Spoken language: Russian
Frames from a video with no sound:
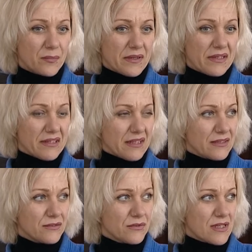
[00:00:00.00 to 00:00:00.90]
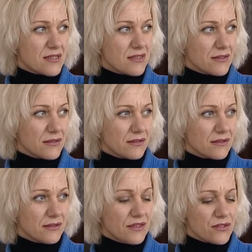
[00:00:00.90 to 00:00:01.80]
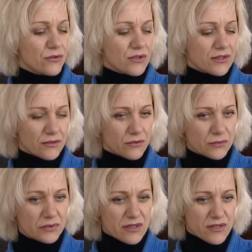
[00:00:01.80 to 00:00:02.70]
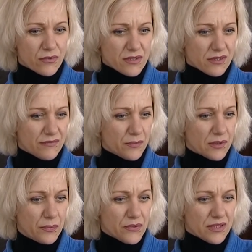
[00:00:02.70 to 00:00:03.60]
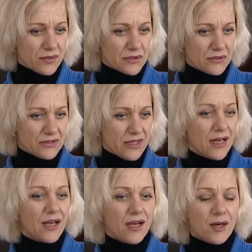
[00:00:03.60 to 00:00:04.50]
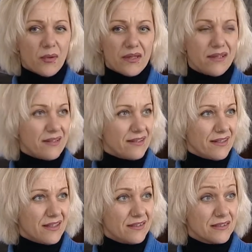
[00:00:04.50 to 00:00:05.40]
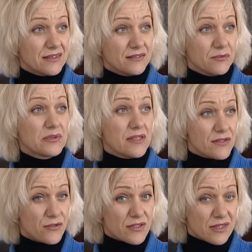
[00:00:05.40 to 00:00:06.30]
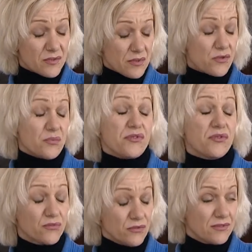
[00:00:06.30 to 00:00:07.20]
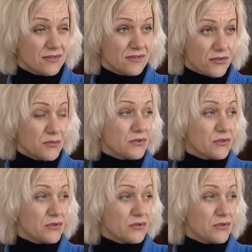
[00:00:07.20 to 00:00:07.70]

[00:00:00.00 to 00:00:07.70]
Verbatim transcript: поехали, у нас э, есть город такой Белозерск в Добропольском районе, поехали, говорит, в Белозерск. Я спрашиваю, почему? Почему мы